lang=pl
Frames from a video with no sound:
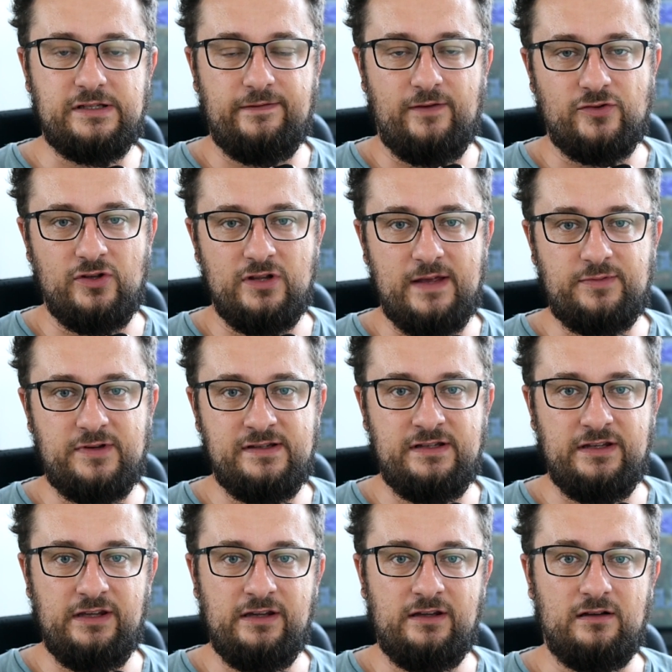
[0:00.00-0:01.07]
stworzona
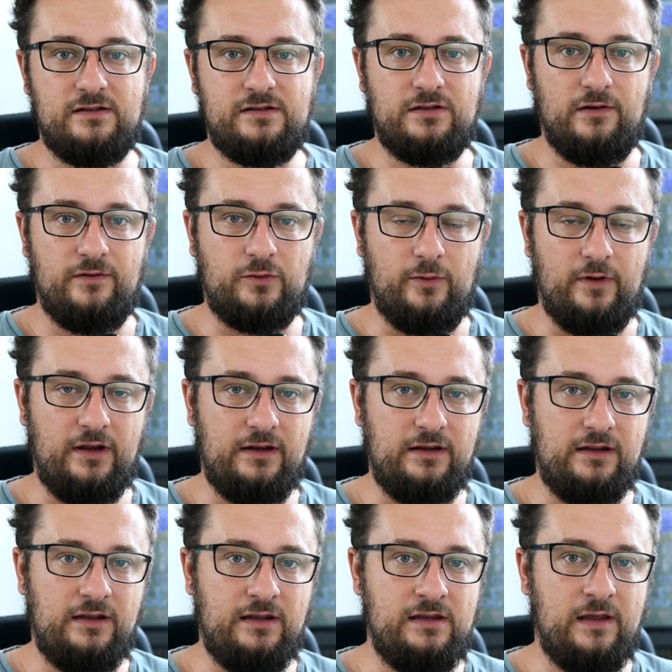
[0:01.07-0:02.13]
przez Eagle Software
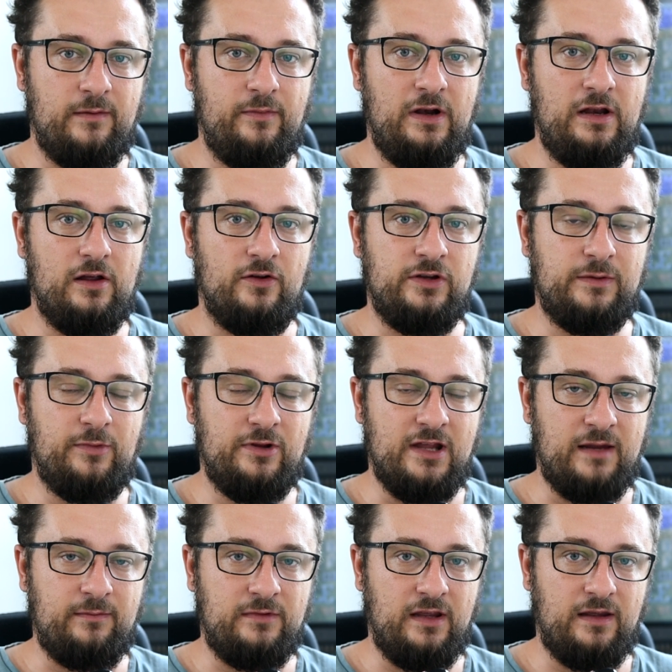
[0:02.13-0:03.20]
i nie byli oni
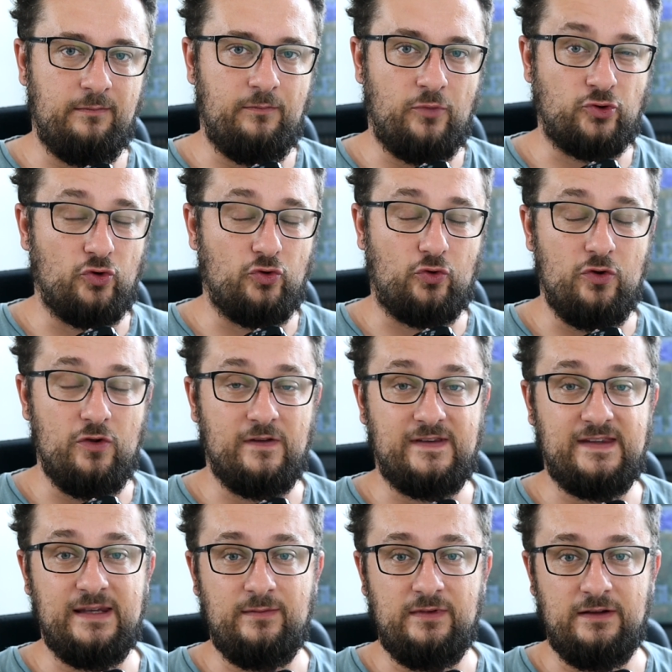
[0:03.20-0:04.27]
bynajmniej
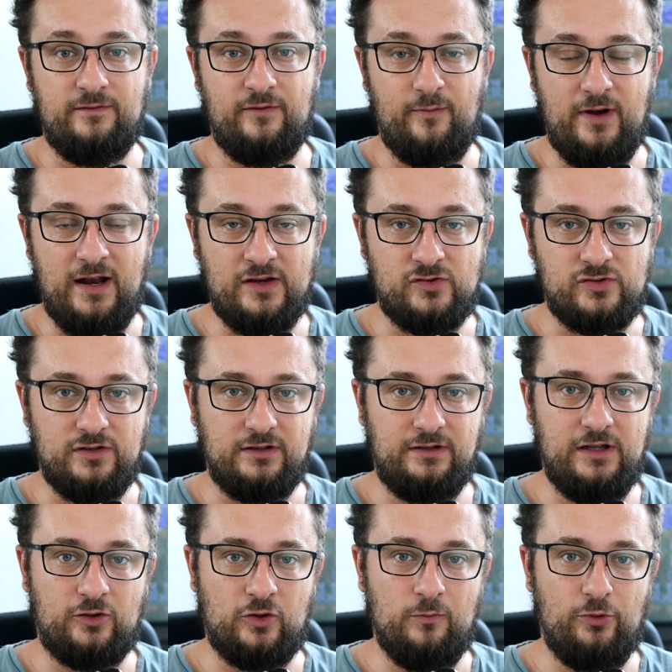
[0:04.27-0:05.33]
początkującymi w branży
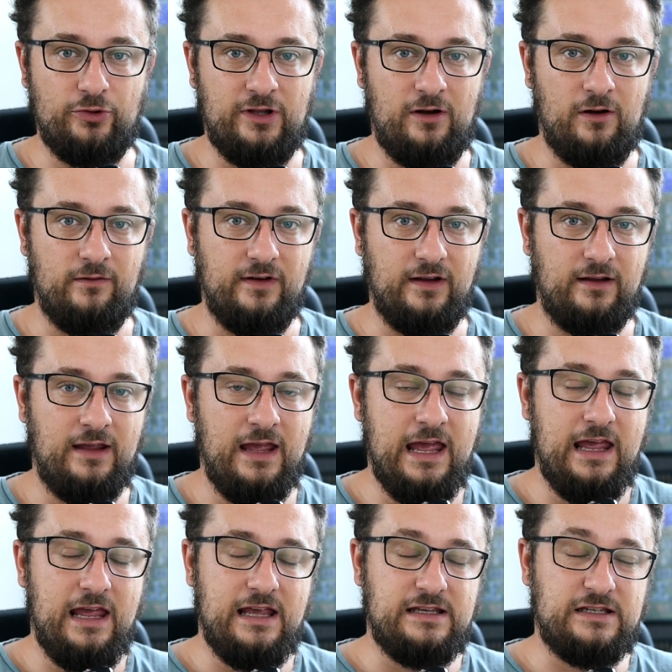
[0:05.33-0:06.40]
gier komputerowych.
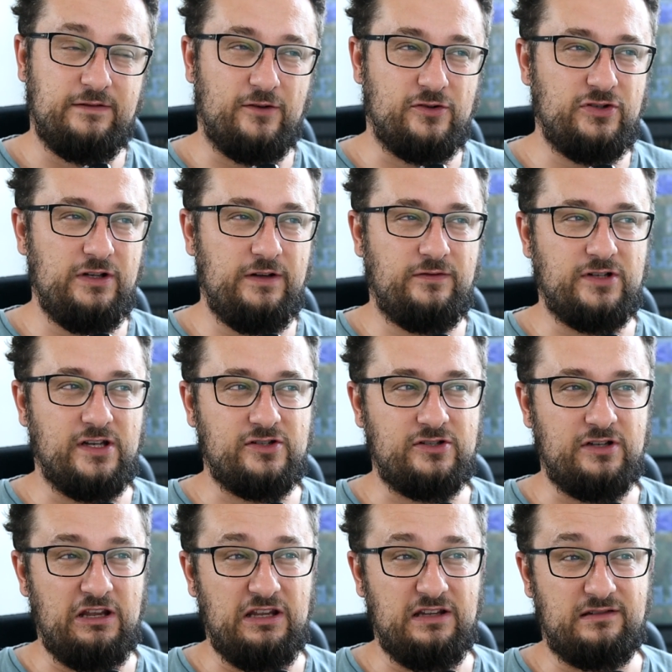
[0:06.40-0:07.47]
Stworzyli
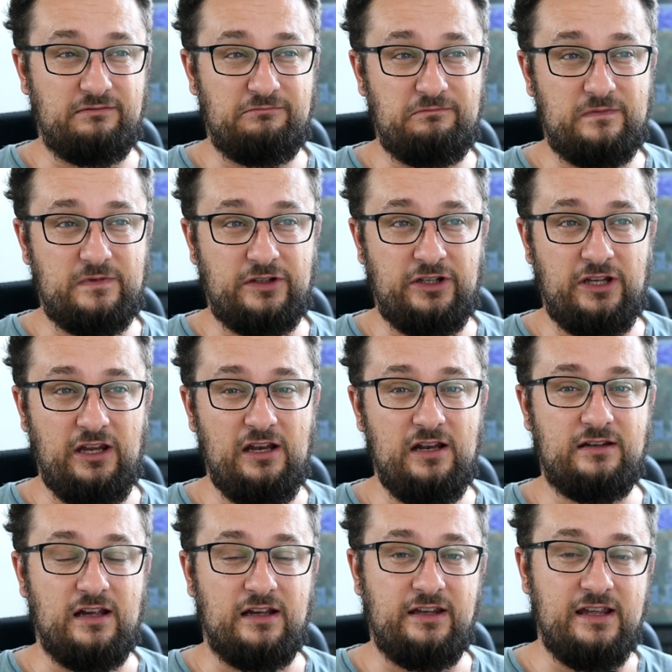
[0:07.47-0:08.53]
wcześniej
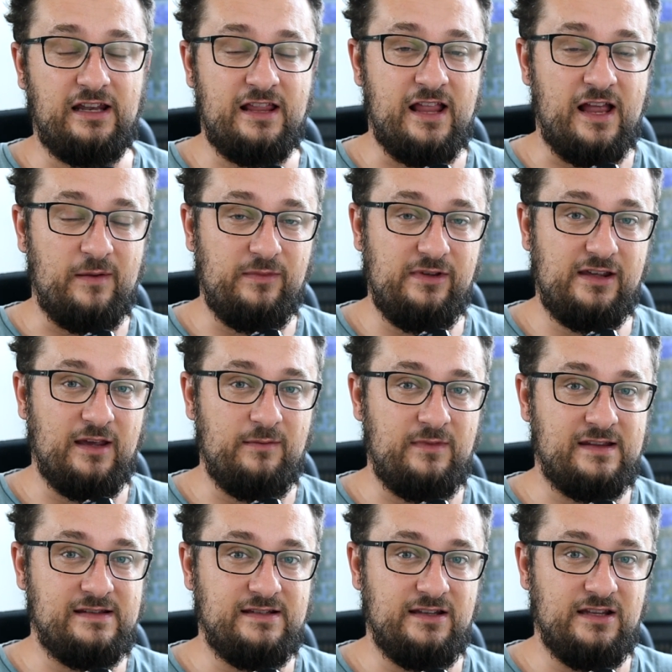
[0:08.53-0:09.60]
kilka gier na Amigę,
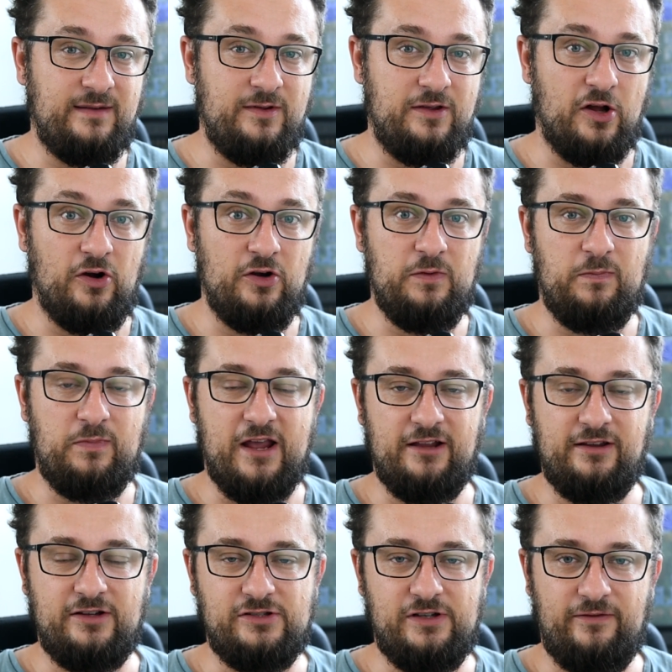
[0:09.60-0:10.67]
m.in.
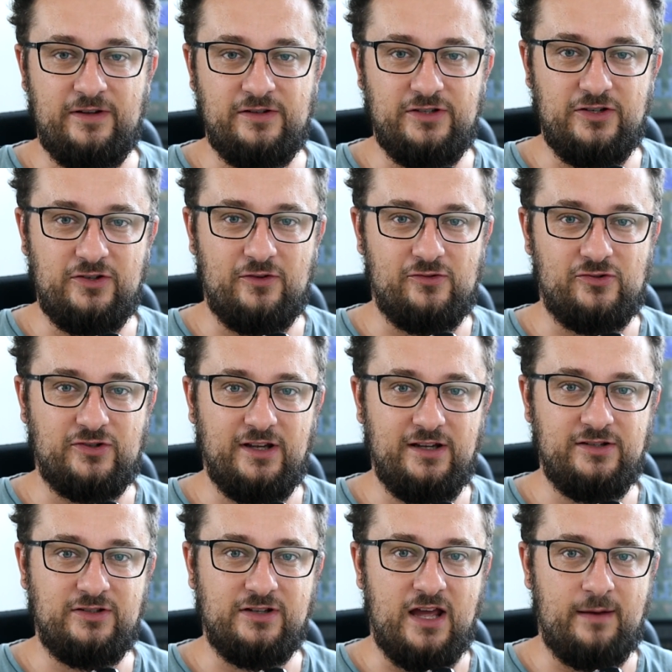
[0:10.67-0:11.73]
Olimpiadę
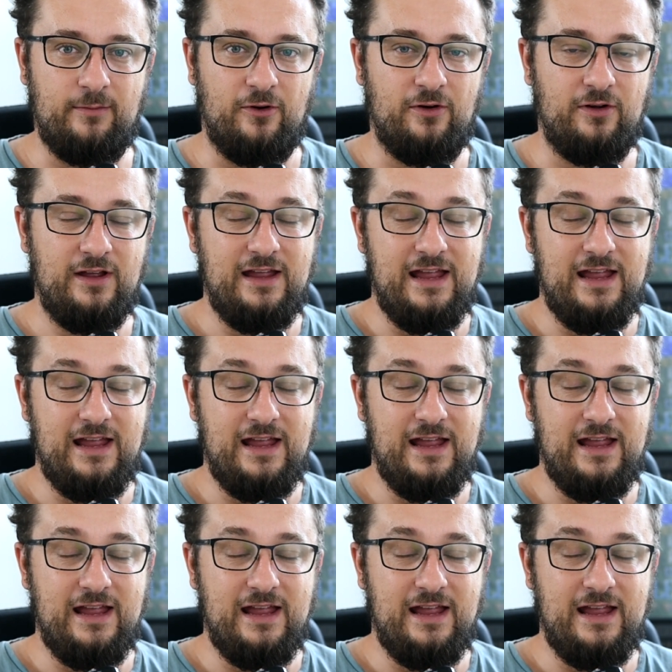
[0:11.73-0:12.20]
96 albo